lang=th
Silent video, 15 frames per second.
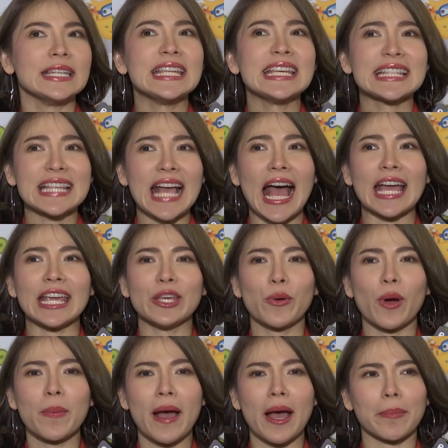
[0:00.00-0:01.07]
ดีใจ
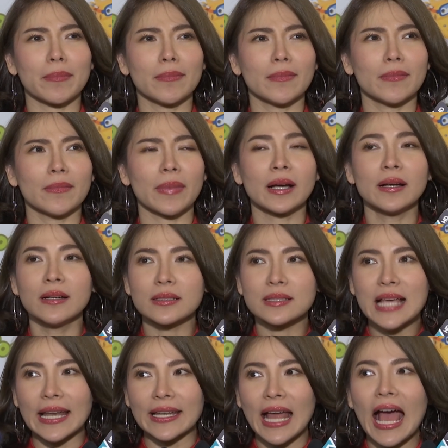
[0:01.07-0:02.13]
ว่าแบบคือ
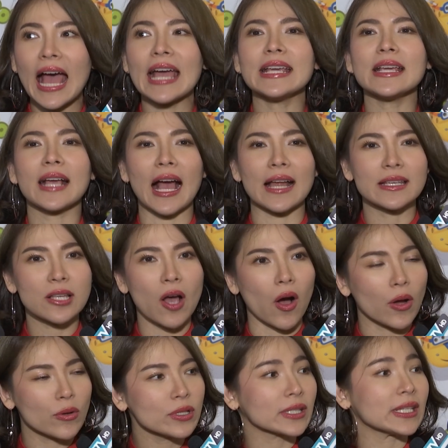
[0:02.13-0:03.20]
จัดให้ครั้งที่ 2
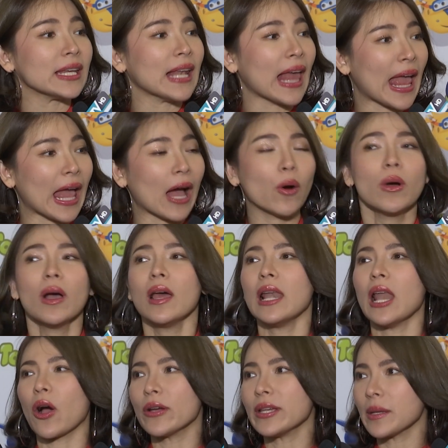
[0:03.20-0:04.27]
ก็รู้สึกดีแล้ว
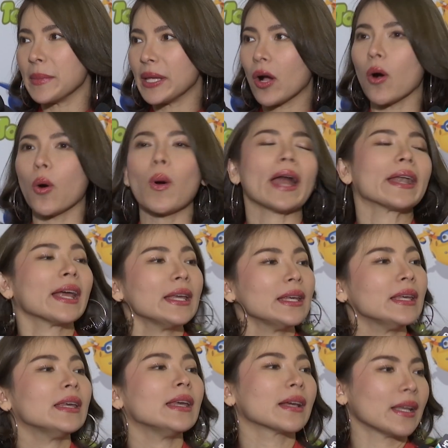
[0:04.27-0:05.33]
แล้วก็ยังมีของขวัญให้
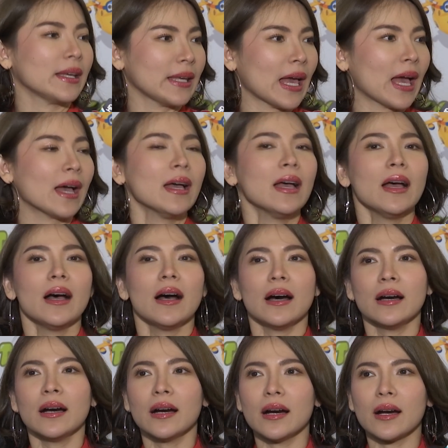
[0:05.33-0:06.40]
อีกอะไรเงี้ย
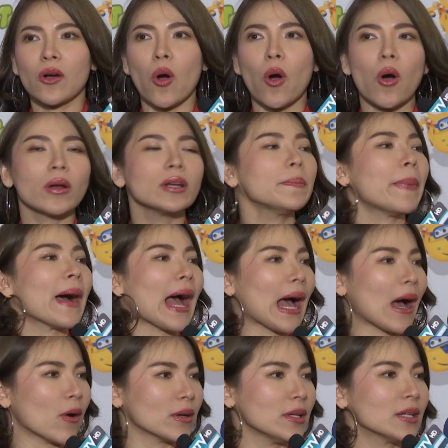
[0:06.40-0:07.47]
เออ โกงหรือเป
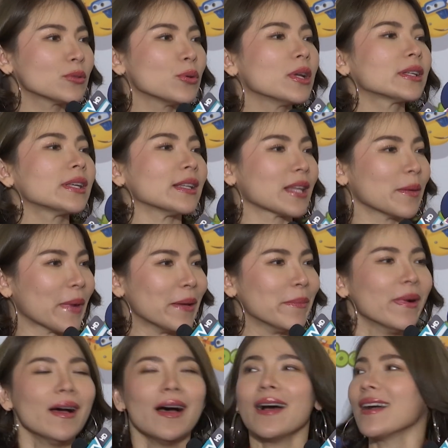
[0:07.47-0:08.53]
ล่าเรื่องธุรกิจทำไม
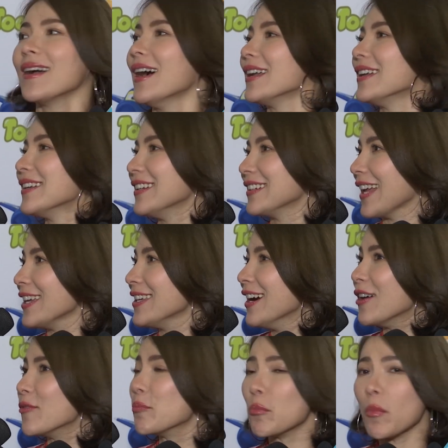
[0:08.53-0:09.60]
เงินถึงได้เย
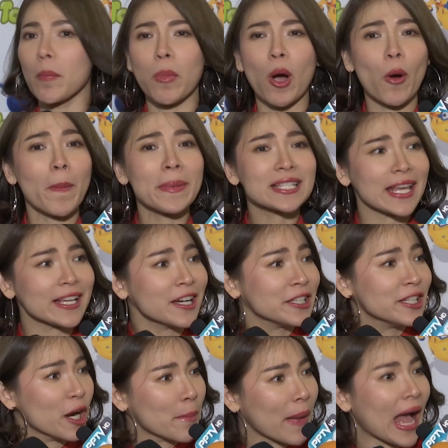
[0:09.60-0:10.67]
อะ เพราะมันใช้เงิน
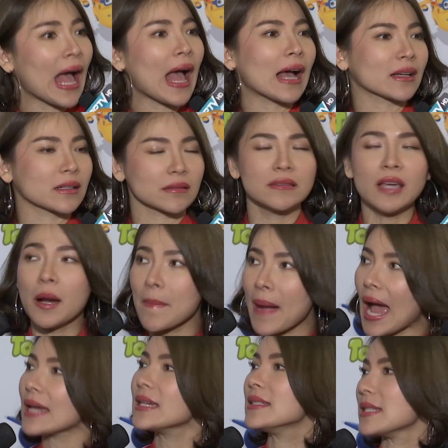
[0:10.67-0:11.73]
เยอะมาก เยอะ
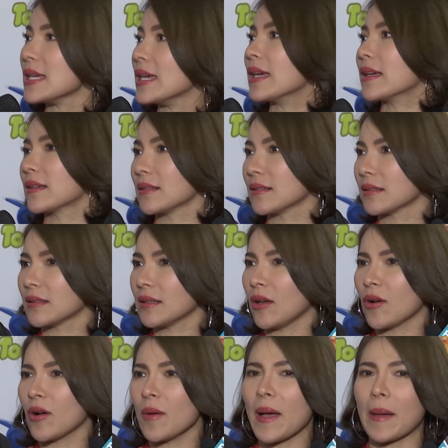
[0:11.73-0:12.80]
มากจริงๆ เรา
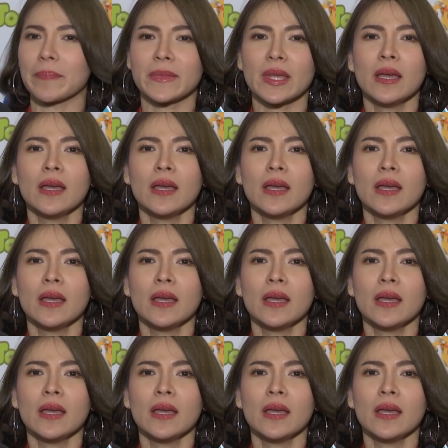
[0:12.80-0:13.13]
ก็แบบ